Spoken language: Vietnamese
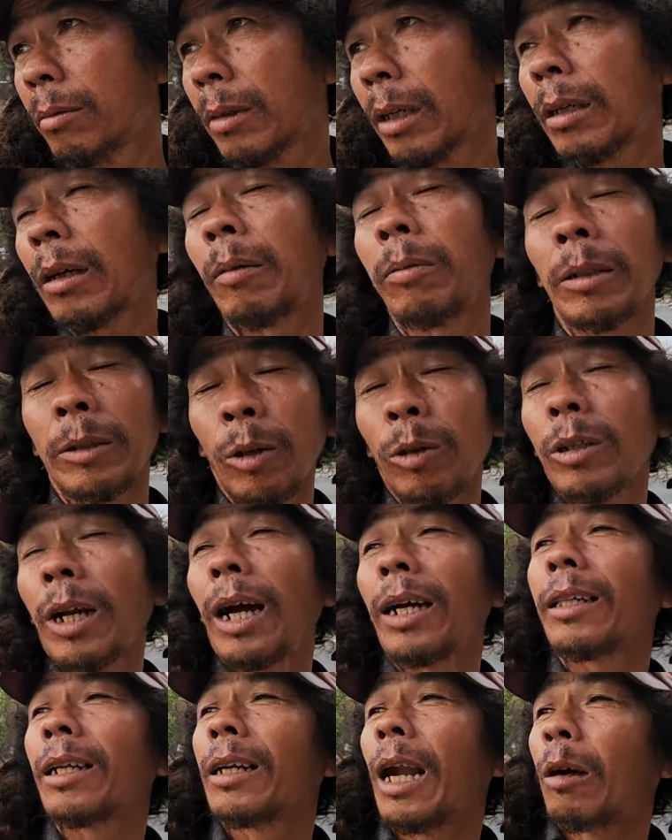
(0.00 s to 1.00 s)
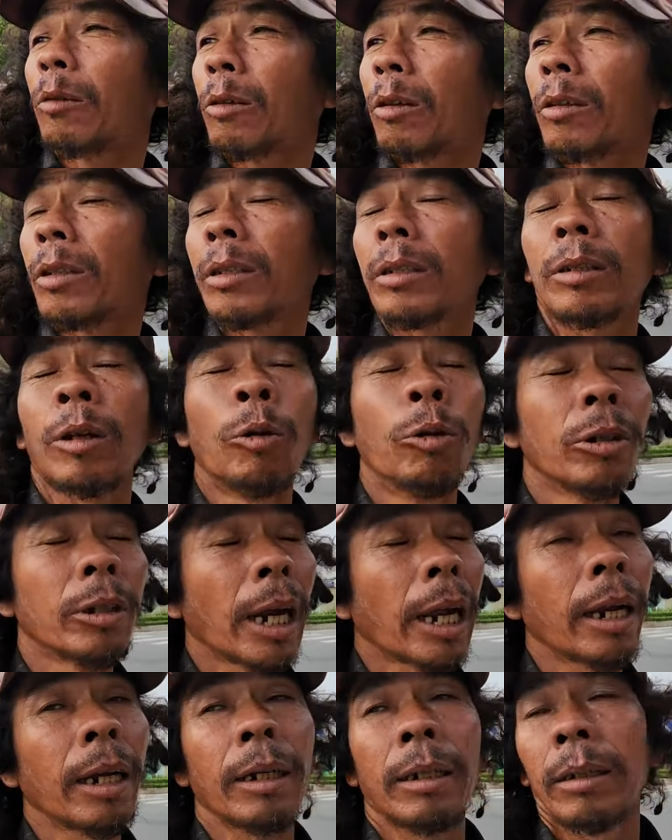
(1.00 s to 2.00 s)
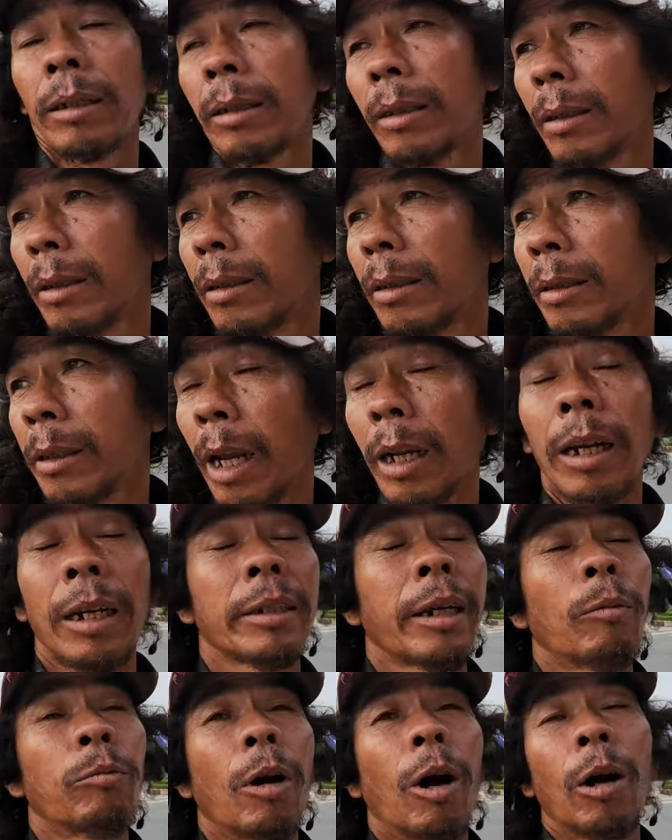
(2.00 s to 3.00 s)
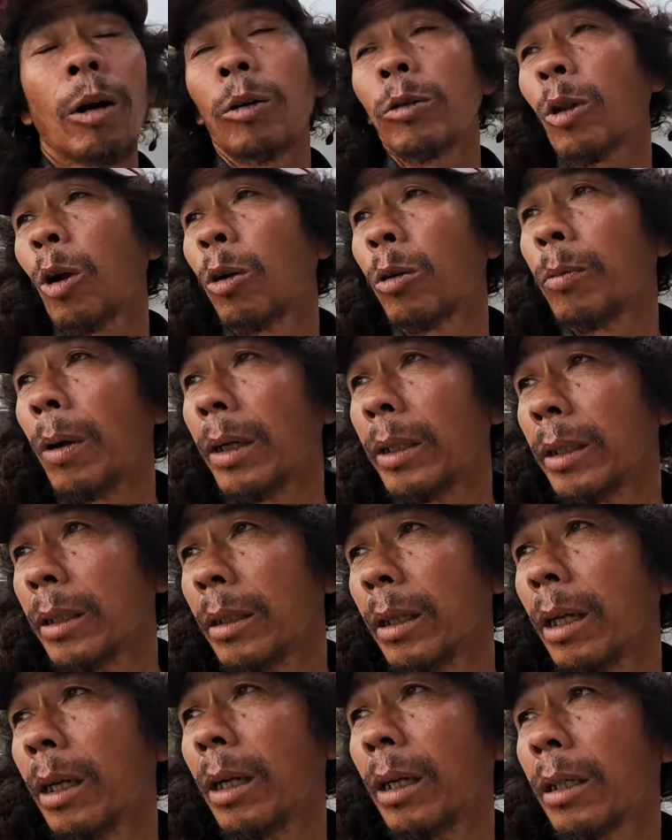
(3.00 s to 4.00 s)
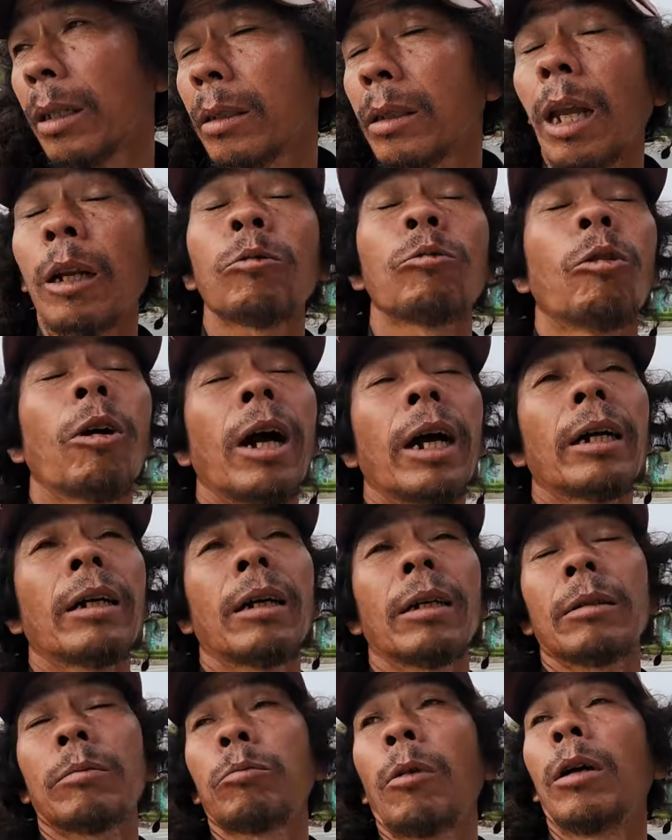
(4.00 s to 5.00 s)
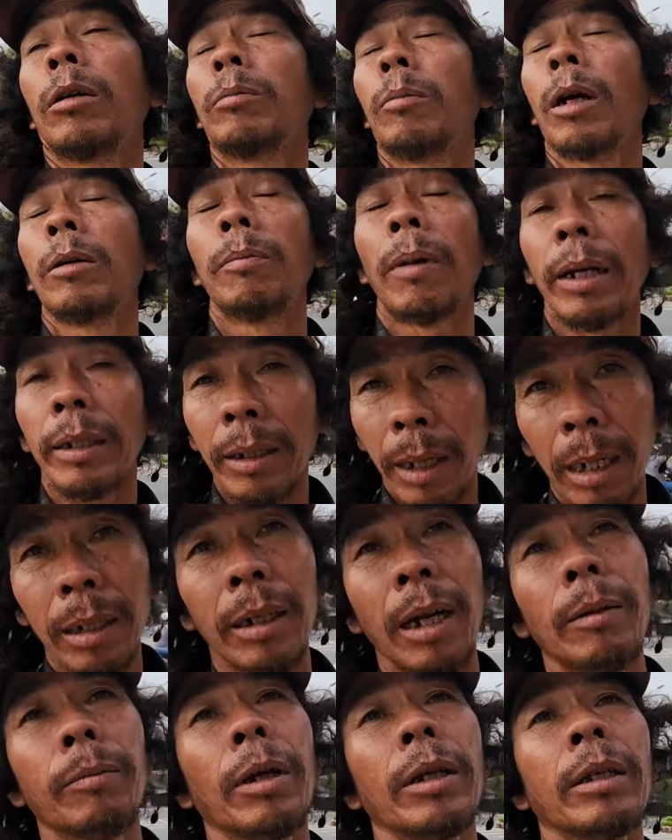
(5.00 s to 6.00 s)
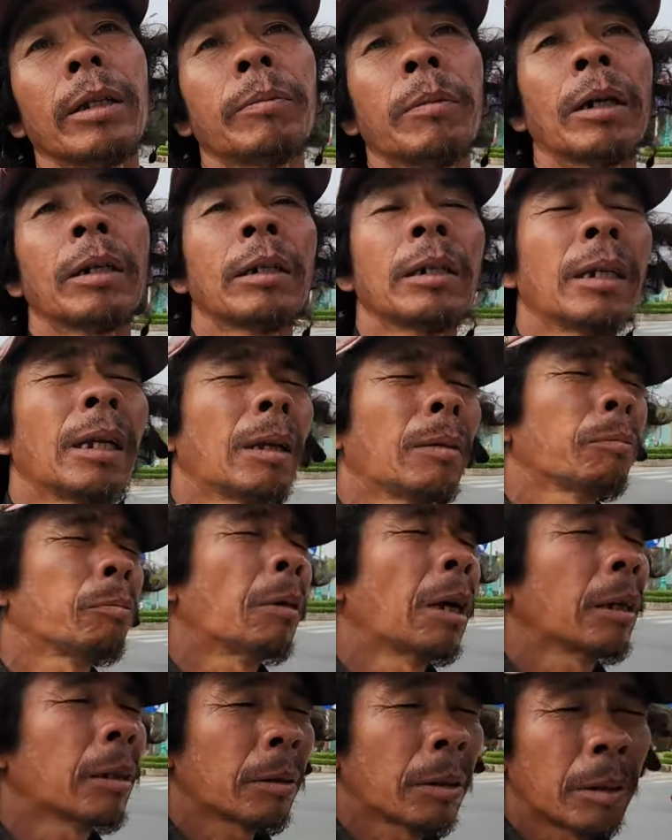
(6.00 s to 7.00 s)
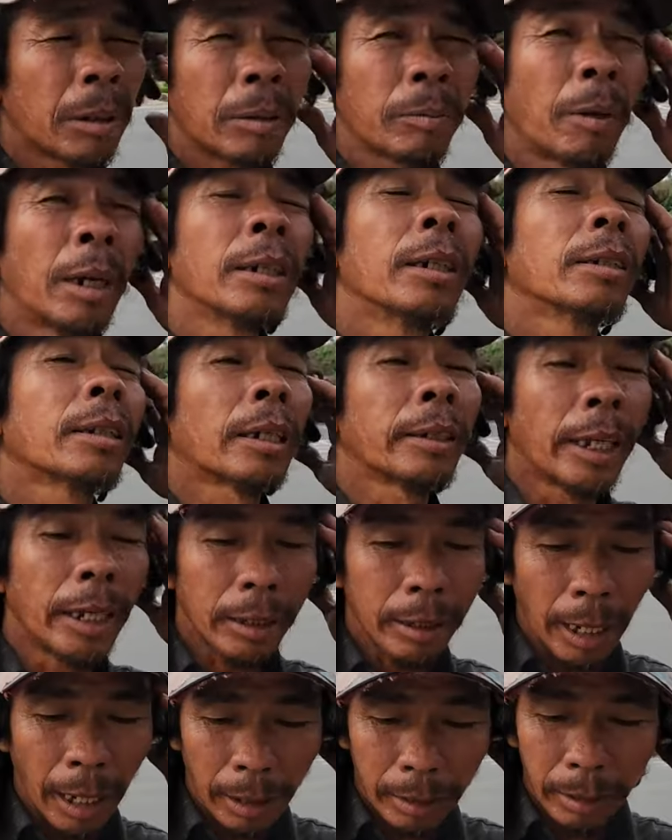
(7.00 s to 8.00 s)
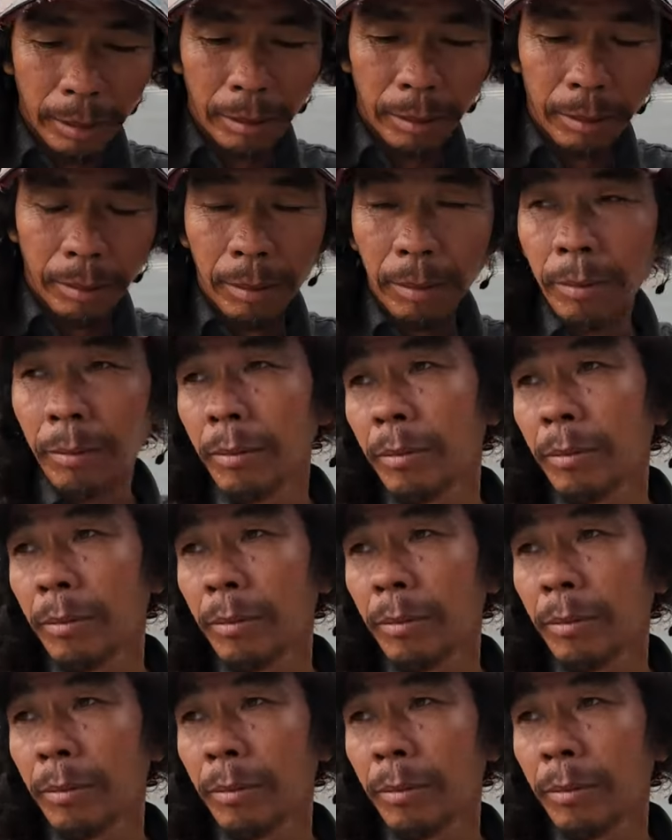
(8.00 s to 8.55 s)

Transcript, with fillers: cầm cái tôi kể từ đầu tới tôi nghe vậy là dòng họ của tôi bị uh, chết qua hết mười mấy người đó bị bị, bị người ta giết chết dạ